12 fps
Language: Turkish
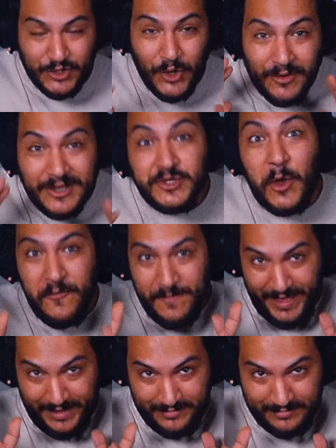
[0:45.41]
Sonra
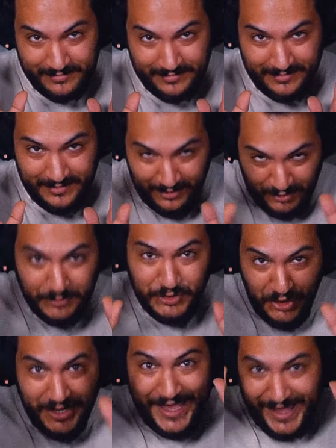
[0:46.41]
sövmeyin. Onu bir
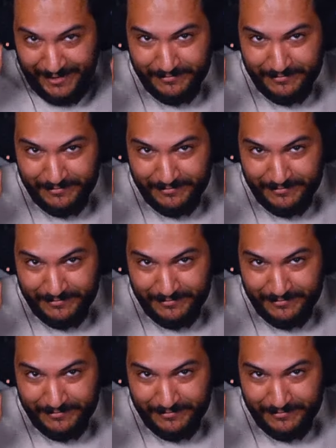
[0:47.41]
söyleyeyim.